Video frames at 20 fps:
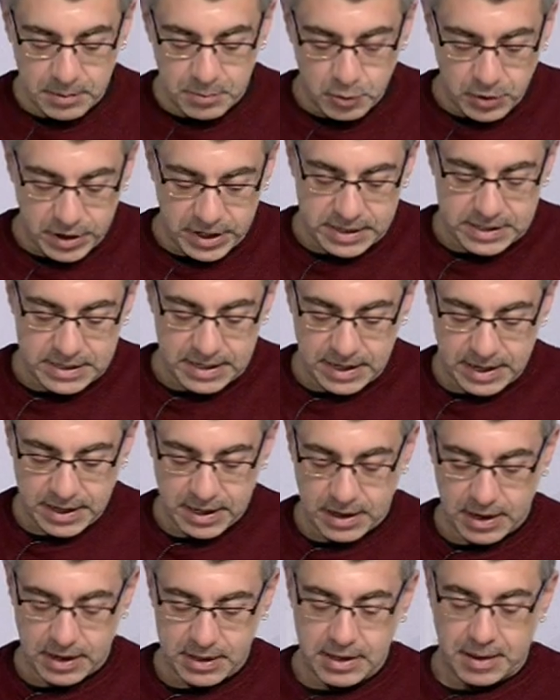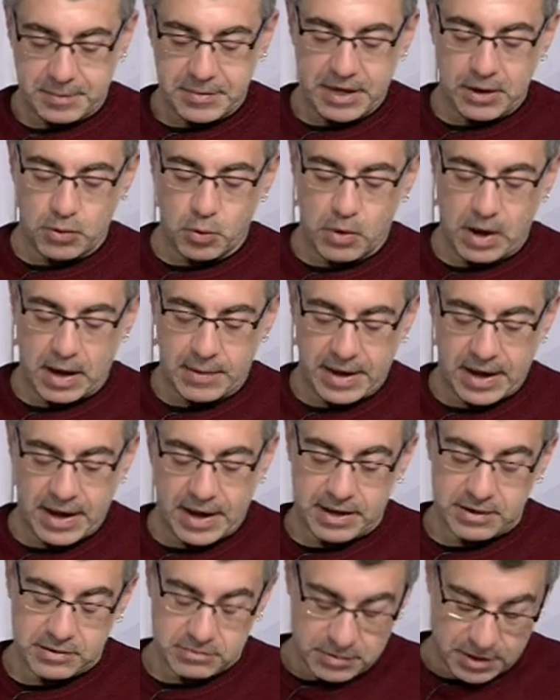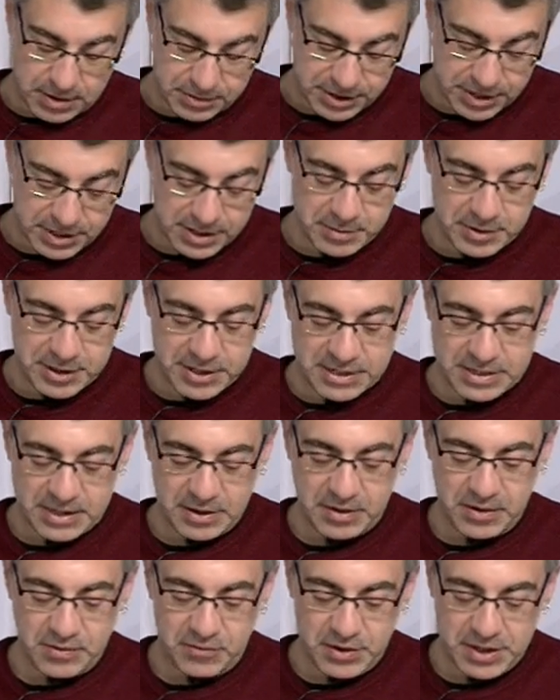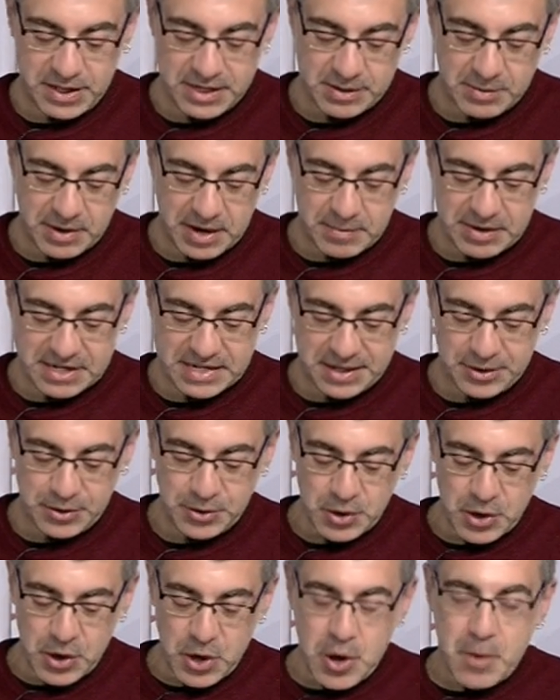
pues eh, también jugaba evidentemente este fin de semana pasado,